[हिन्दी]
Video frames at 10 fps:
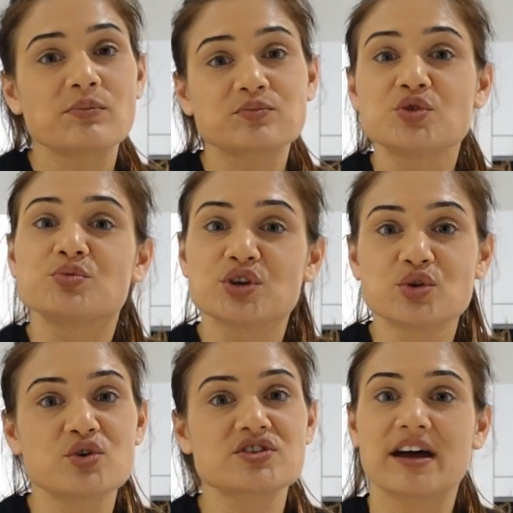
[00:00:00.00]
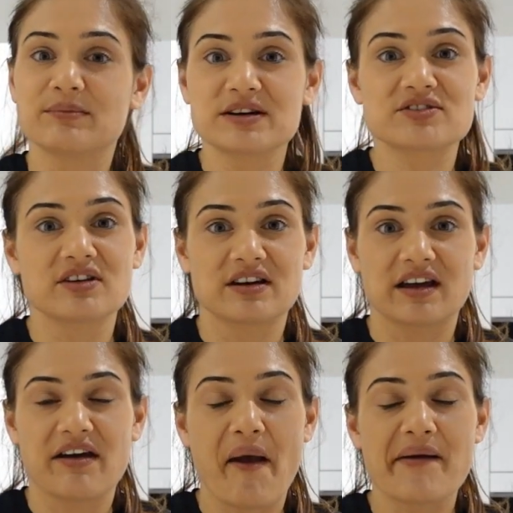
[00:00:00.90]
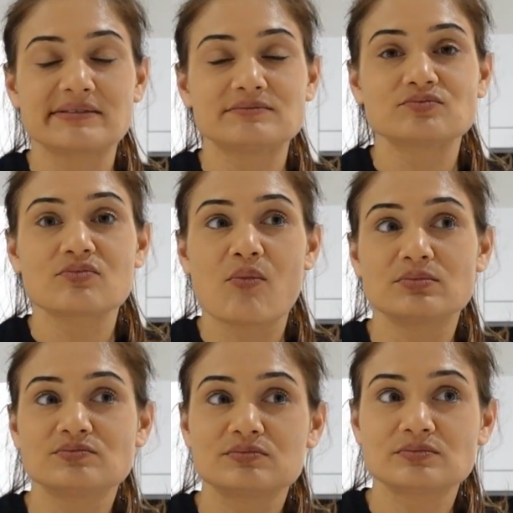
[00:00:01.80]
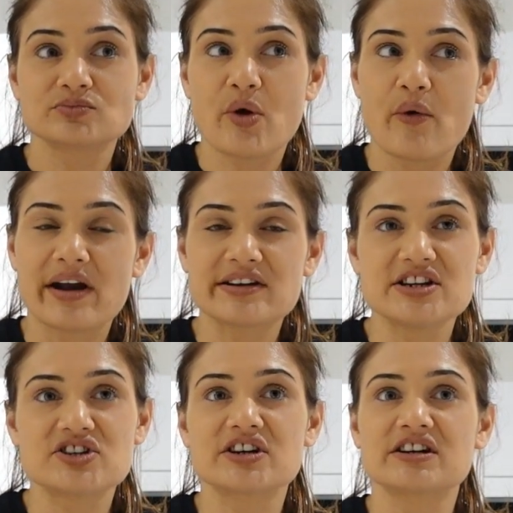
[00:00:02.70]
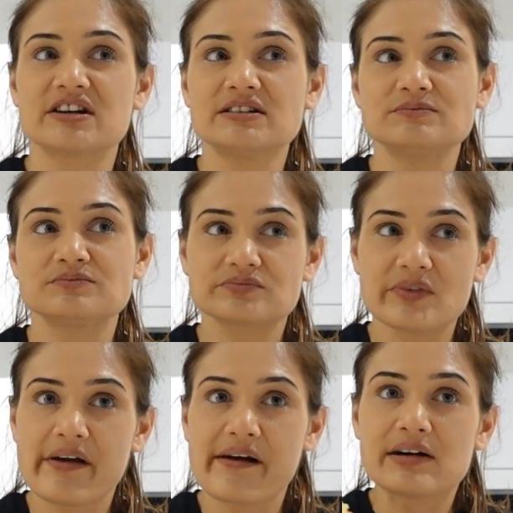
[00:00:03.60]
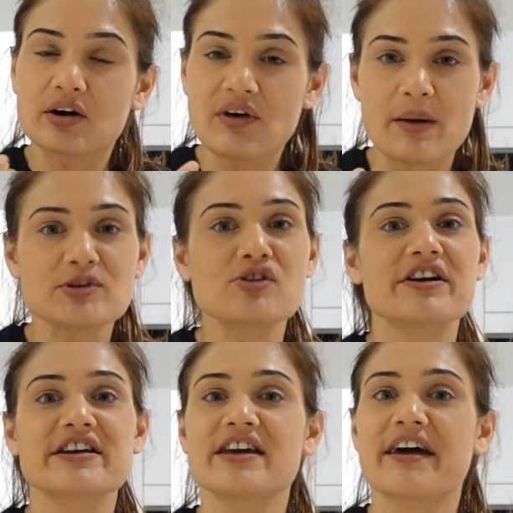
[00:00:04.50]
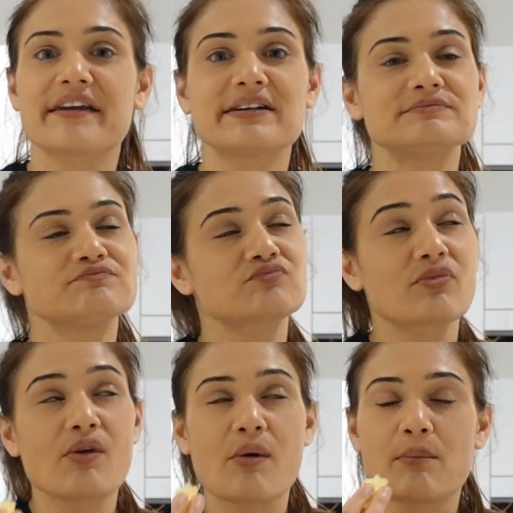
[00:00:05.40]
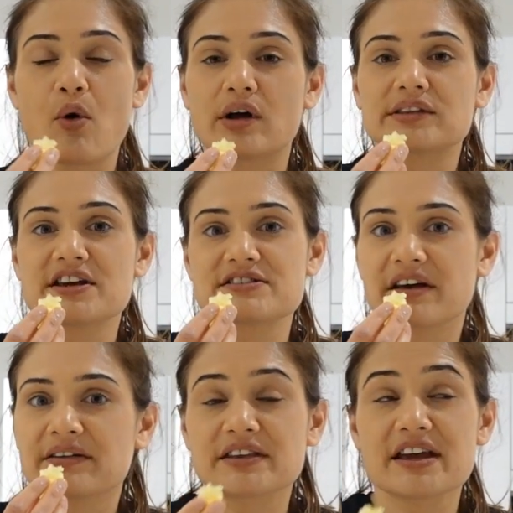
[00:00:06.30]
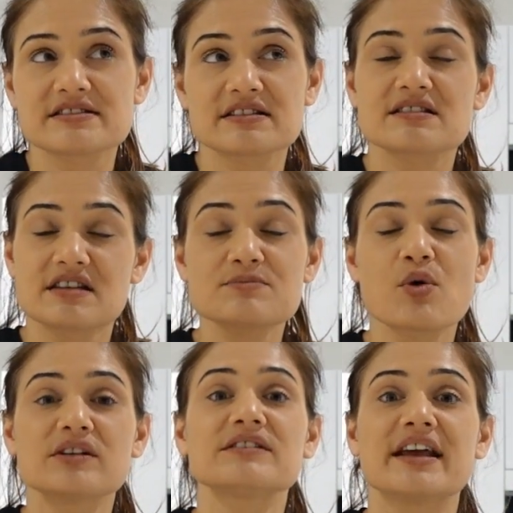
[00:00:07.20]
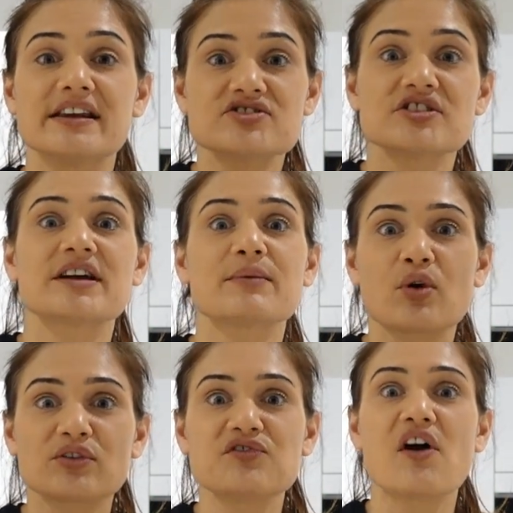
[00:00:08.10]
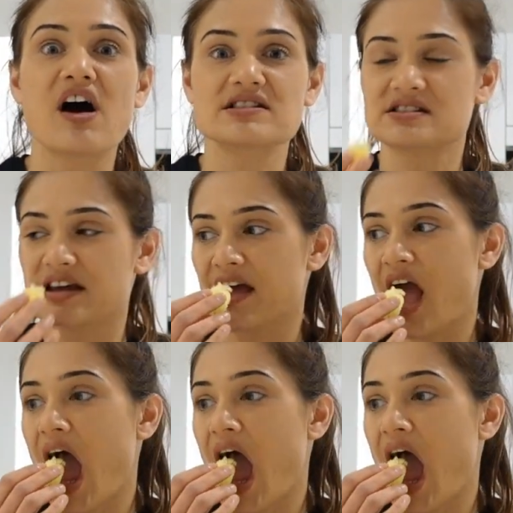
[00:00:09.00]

क्योंकि मुझे दो असाइनमेंट्स करने हैं और आज टीचर है ना और वहाँ पे जो लड़कियाँ हैं ना बहुत तेज़ है तेज़ इन द सेंस बहुत इंटेलिजेंट है बहुत फास्ट है